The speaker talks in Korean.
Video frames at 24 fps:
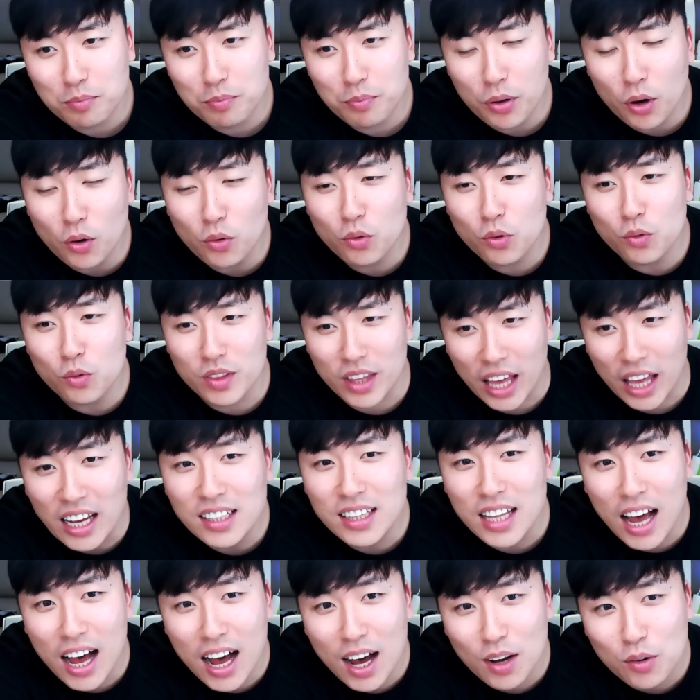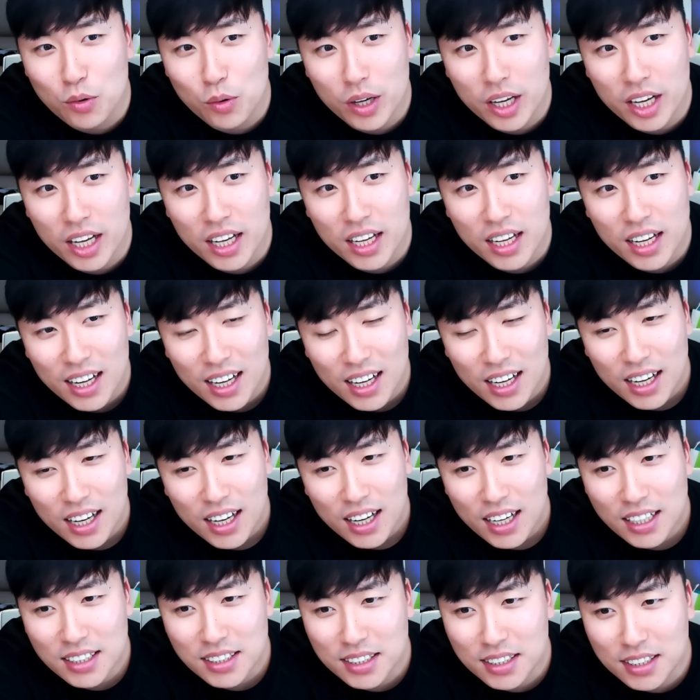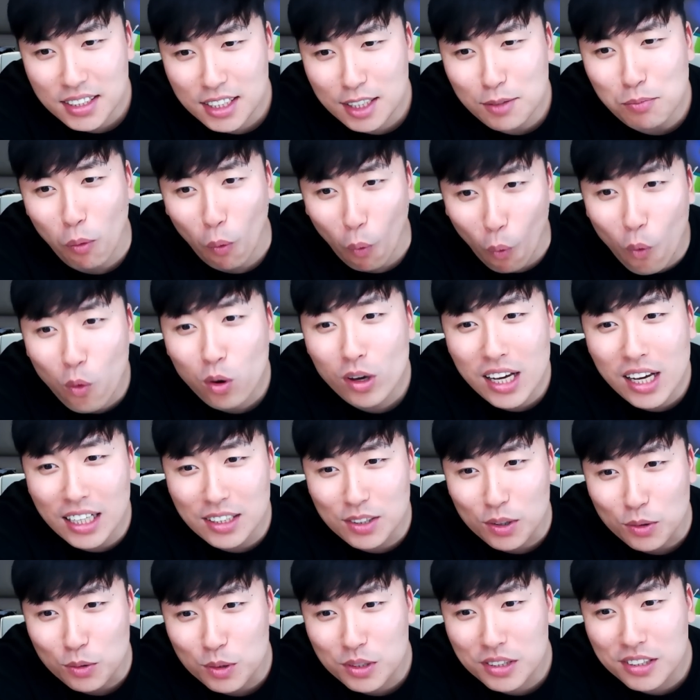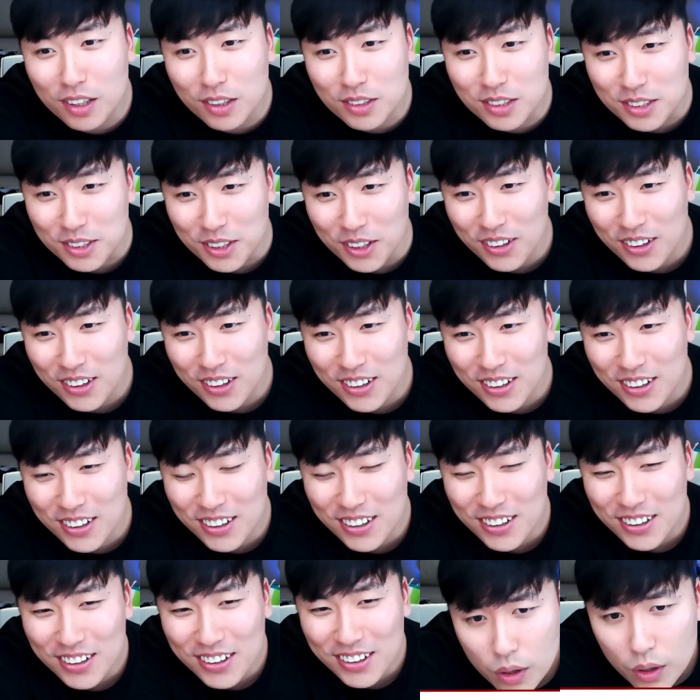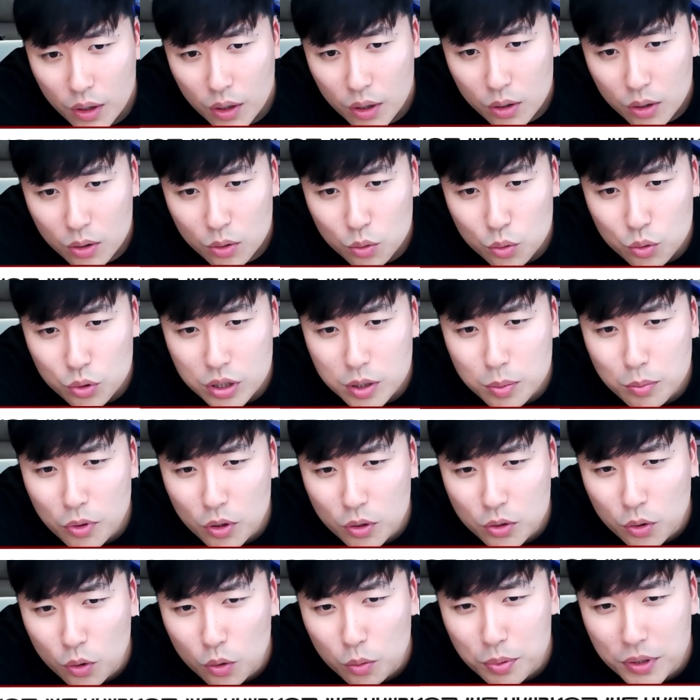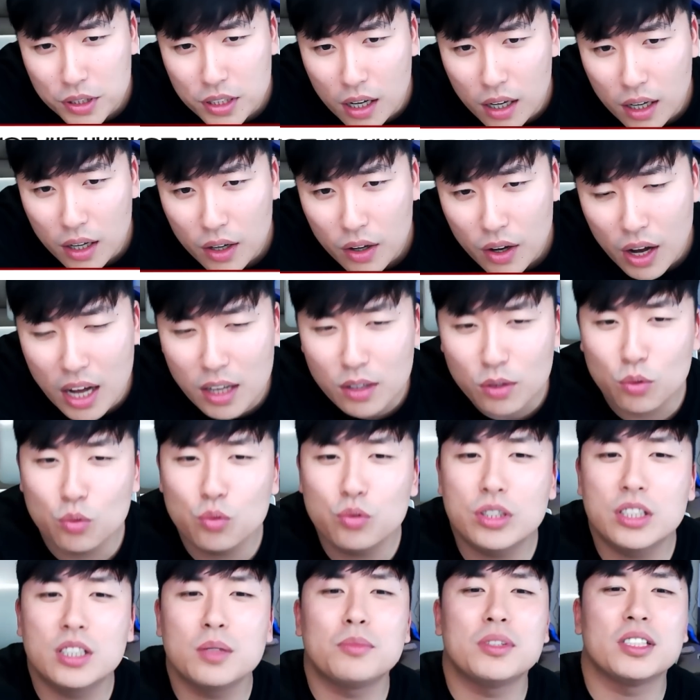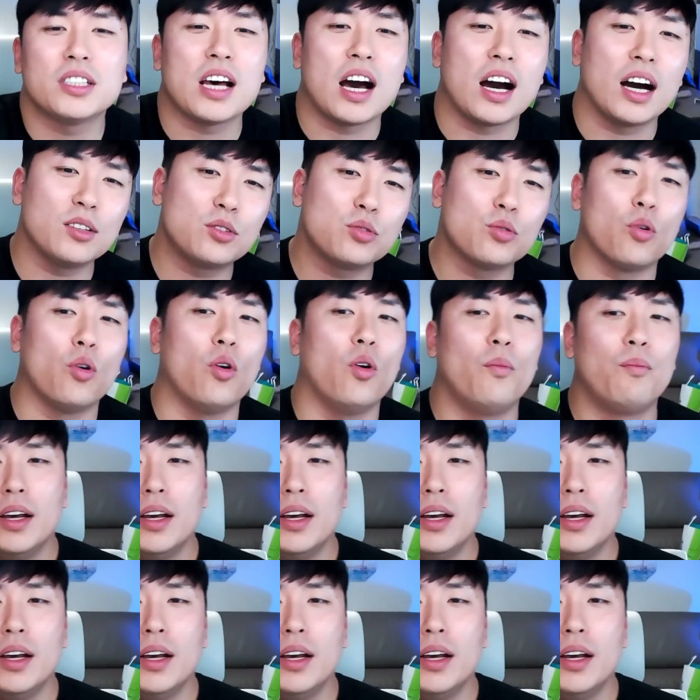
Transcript: 평균 데이터 하루에 한 15기가 정도 쓰거든요 유심으로 써도 비싼가요? 아니 유심을 사가지고